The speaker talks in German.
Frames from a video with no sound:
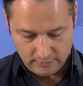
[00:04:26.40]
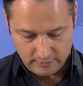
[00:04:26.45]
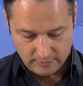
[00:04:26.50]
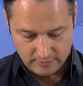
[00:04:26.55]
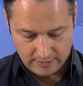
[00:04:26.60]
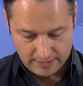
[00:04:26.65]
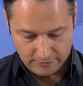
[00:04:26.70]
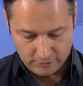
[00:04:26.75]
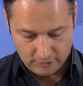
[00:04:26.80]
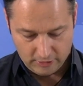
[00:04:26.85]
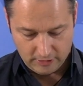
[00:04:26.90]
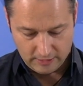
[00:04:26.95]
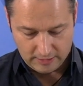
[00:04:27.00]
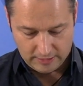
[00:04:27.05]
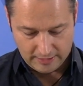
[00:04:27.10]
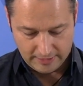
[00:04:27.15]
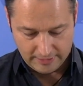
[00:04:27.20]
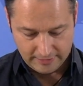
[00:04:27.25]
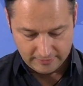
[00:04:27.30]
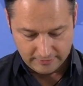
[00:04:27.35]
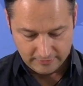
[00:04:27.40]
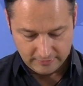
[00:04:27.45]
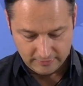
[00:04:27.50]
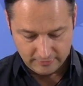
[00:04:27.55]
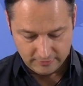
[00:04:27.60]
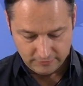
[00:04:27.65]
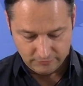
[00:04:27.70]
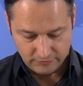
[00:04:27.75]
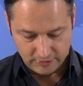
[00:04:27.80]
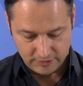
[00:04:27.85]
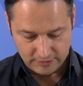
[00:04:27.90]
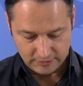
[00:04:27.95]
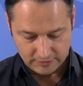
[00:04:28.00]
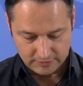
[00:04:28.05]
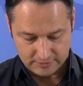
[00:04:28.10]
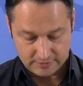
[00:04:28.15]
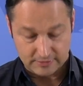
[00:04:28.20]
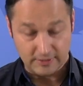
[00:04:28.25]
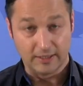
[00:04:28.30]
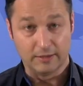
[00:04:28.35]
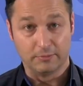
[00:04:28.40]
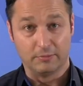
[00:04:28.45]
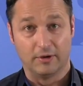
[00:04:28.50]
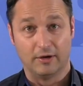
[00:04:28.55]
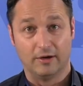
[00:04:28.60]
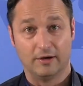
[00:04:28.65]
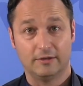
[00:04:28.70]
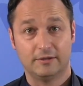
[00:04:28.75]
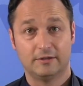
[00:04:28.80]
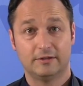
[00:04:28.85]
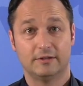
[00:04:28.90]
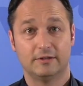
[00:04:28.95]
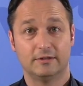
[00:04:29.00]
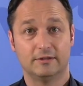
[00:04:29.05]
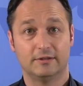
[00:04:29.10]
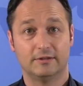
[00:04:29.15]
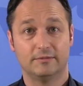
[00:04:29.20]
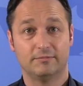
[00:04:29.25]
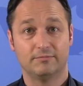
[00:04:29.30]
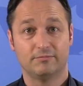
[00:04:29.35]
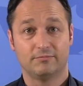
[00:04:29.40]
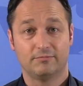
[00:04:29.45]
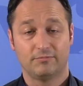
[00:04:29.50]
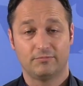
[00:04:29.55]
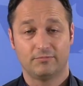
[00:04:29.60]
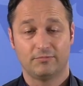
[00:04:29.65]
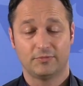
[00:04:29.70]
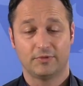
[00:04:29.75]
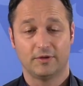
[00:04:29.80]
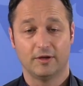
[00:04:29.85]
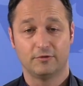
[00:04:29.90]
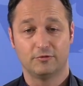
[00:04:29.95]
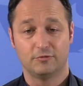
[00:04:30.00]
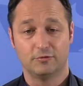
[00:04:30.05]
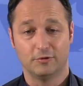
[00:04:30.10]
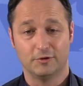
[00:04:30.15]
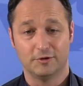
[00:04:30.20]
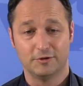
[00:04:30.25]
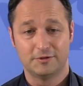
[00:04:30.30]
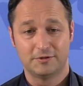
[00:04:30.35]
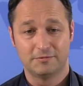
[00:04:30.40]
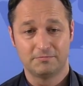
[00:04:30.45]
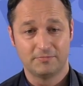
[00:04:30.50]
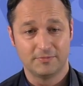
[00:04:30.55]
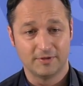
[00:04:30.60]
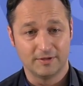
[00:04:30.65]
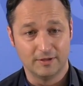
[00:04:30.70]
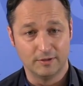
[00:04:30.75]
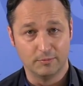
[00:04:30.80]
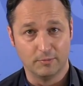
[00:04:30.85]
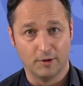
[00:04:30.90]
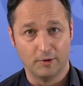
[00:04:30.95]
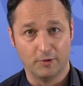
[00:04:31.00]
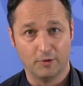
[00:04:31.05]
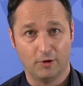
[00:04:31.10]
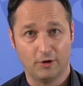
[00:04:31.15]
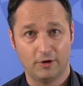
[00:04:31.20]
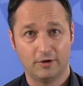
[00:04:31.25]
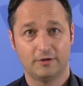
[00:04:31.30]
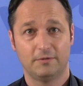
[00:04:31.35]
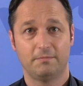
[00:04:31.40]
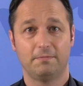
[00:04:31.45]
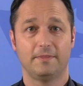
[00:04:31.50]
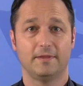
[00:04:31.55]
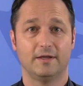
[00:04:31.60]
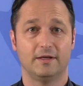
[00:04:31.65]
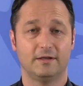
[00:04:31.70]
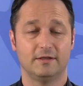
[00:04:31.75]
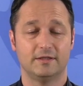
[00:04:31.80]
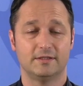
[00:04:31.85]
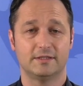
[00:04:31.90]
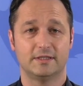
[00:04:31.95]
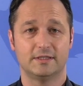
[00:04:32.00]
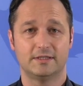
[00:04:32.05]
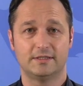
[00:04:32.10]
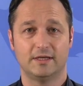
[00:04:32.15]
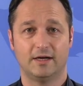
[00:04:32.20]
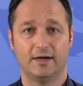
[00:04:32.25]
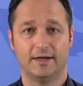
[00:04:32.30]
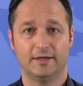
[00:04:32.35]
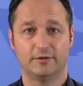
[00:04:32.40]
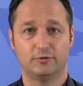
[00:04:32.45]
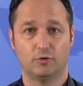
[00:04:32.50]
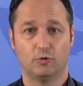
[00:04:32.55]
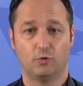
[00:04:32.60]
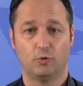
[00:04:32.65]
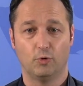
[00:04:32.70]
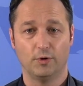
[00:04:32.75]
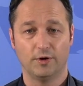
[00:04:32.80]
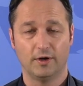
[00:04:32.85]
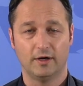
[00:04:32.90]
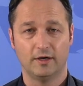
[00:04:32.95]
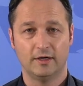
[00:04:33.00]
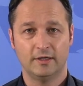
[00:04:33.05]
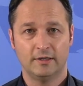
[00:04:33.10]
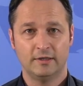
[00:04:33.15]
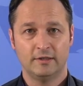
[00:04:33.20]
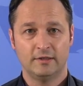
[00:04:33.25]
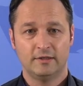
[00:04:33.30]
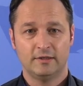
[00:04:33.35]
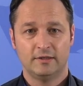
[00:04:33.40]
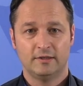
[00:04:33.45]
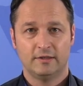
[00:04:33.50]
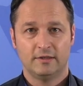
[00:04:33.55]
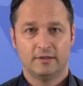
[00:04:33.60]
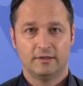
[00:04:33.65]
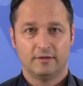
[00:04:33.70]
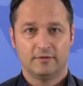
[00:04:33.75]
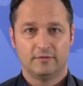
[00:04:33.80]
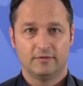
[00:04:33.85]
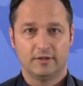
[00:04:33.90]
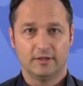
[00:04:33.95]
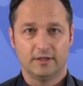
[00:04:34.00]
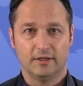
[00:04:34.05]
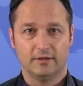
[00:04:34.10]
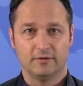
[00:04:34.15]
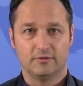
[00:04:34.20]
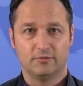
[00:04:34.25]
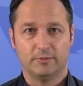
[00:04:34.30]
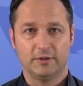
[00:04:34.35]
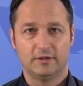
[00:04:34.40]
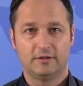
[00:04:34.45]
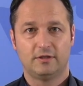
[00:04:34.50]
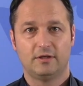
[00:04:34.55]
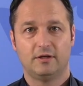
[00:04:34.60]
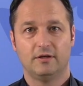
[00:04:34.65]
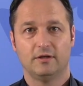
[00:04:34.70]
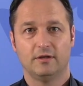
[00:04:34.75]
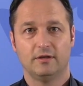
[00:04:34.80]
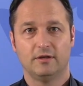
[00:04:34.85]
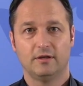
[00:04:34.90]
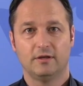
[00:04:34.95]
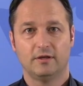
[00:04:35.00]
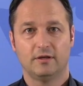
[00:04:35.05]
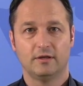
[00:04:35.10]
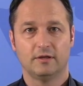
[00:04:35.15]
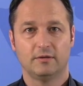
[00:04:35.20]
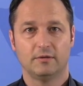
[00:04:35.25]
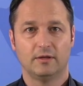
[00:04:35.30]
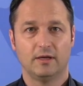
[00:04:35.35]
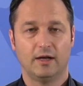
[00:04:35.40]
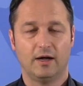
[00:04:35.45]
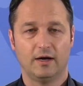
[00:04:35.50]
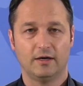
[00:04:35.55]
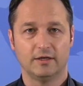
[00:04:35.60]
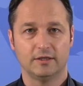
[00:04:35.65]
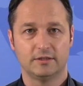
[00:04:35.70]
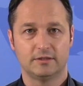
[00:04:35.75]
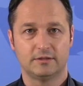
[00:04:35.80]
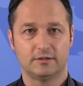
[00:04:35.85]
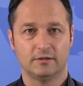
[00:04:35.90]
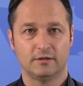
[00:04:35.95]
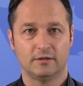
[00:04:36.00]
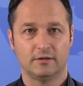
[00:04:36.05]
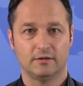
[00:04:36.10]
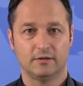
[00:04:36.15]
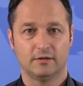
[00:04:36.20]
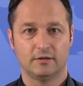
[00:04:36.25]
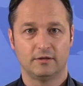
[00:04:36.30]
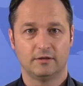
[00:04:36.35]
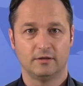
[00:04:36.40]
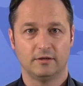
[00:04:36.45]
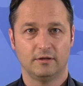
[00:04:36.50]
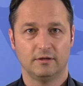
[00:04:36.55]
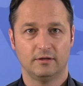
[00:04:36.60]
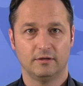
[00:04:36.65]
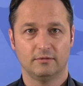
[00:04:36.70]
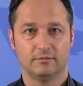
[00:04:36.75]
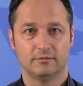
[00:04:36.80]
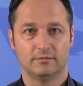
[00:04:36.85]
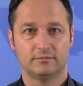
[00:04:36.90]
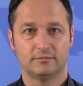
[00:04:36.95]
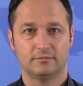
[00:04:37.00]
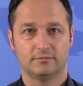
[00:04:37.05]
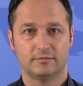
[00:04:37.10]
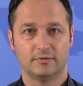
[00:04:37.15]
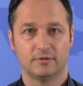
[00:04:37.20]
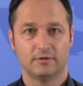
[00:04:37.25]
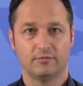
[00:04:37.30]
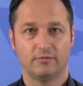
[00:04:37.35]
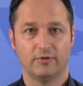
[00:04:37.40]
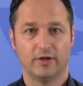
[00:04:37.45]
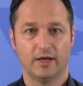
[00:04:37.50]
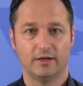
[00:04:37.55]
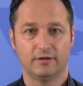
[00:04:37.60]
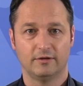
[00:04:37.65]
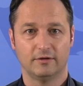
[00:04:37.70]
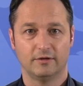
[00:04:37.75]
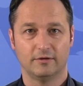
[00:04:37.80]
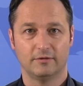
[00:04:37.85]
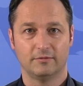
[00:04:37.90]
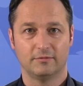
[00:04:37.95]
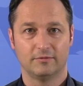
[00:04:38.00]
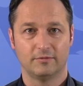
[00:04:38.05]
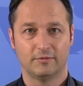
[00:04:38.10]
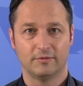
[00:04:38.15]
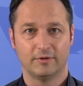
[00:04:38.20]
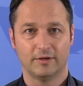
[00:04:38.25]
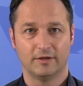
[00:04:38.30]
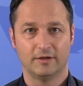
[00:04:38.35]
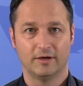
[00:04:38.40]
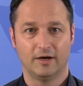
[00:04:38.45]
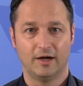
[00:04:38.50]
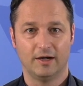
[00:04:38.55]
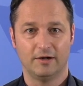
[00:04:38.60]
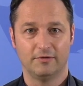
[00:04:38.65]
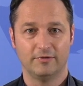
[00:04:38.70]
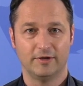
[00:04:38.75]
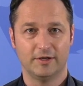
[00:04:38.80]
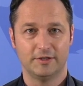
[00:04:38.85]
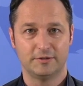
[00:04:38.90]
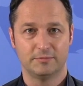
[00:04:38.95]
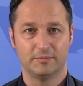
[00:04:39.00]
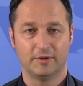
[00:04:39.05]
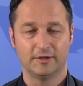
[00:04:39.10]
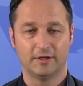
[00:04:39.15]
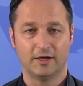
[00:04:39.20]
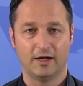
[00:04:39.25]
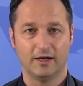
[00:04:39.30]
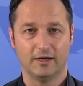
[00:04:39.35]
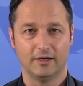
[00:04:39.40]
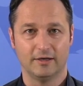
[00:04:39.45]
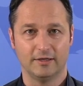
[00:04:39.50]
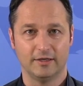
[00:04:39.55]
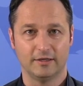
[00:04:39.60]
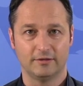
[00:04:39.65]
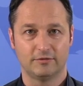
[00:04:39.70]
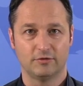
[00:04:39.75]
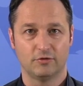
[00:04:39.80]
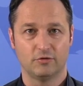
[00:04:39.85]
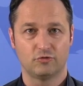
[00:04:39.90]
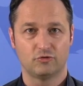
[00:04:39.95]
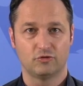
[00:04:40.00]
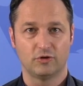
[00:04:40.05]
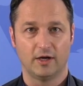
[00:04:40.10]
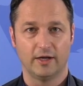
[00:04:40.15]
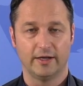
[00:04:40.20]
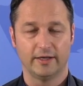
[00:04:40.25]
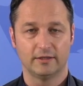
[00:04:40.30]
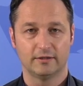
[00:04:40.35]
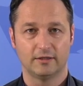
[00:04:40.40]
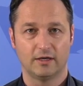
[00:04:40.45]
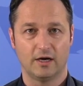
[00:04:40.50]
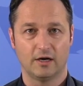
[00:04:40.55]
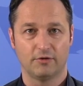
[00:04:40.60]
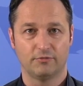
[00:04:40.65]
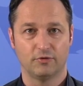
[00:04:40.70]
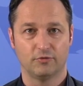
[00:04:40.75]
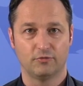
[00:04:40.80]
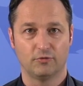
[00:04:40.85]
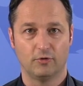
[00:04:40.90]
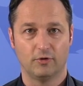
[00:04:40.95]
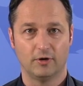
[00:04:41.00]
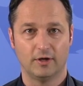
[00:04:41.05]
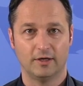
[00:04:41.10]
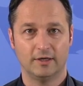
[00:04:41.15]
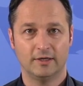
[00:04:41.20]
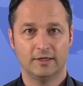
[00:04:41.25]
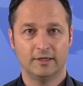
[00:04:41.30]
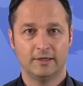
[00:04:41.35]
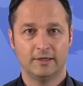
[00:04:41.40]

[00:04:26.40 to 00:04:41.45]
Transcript: Dann noch ein wichtiges Thema, ähm, natürlich immer noch in dieser Zeit Corona. Sie kriegen es mit in den Nachrichten, die Werte, egal welche man da anlegt, steigen nach wie vor